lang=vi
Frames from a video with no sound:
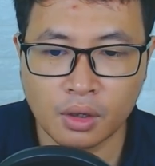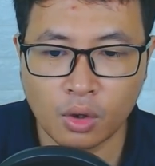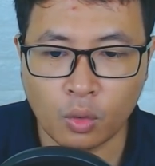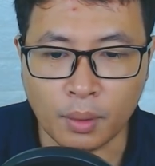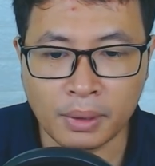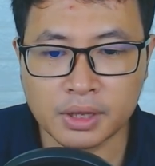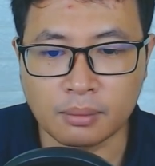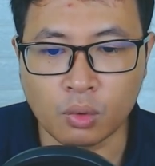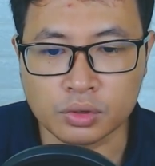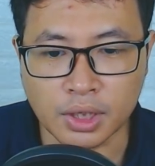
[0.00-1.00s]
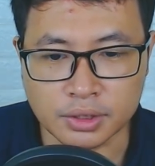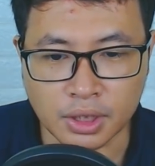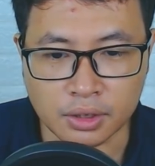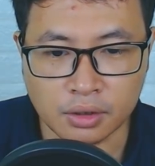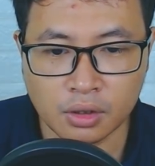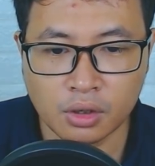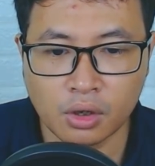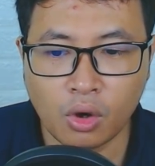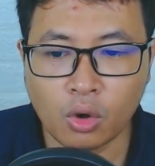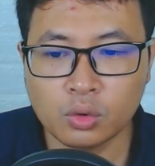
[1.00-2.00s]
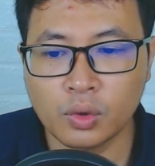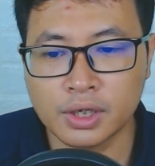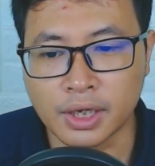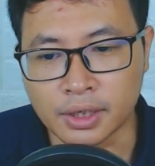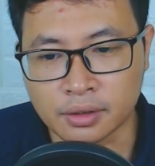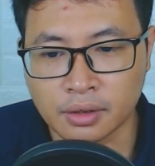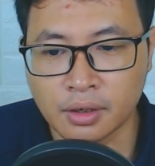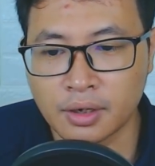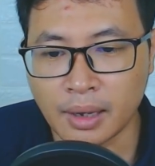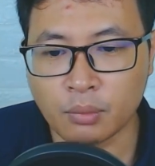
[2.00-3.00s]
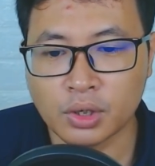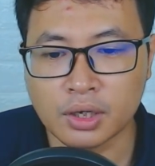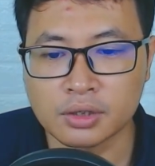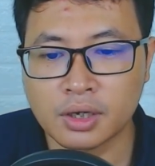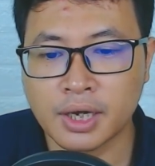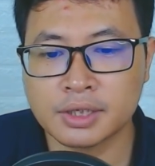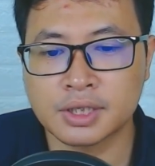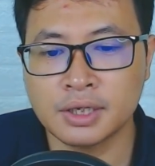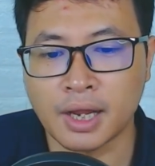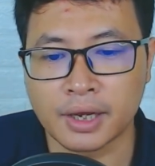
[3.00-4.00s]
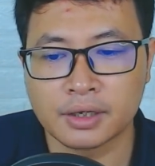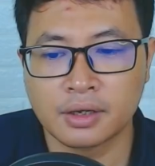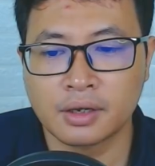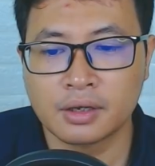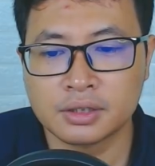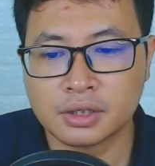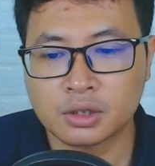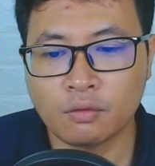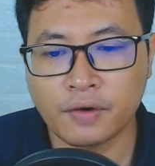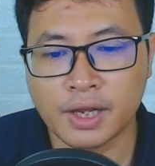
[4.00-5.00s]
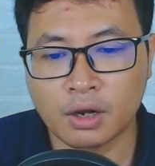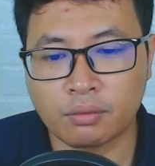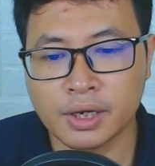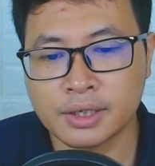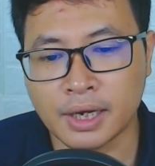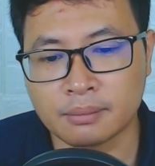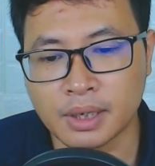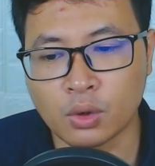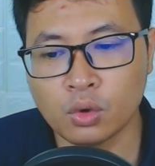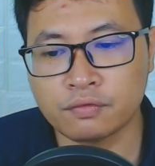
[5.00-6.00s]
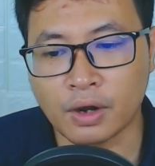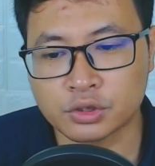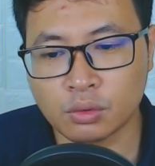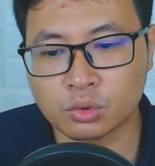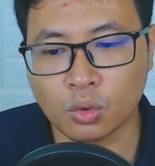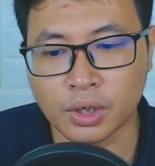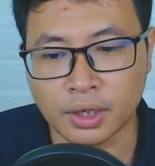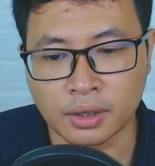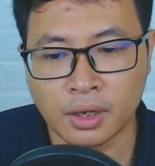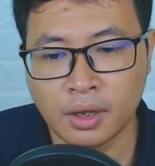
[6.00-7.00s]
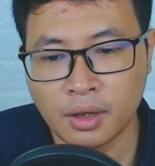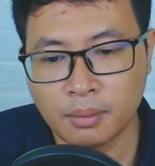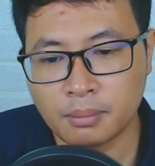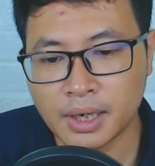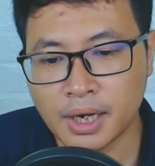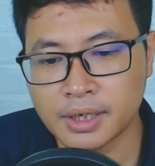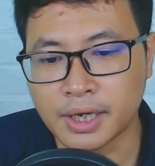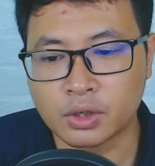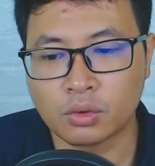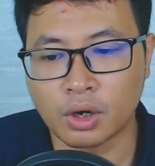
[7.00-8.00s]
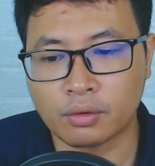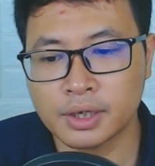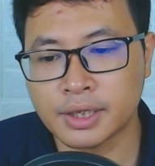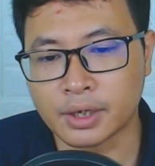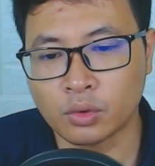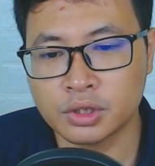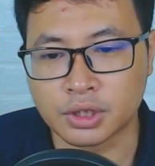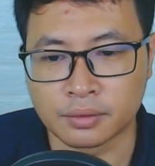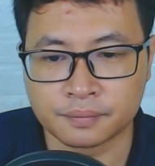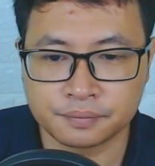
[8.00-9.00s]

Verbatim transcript: Khoe mắt tần mục giật giật Hỗn Nguyên Đình lại một lần nữa kết dính lại Nhưng không phải là Ngọc Kinh Thành bị hút vào trong tổ đình Mà là đỉnh của Ngọc Kinh Thành nuốt chừng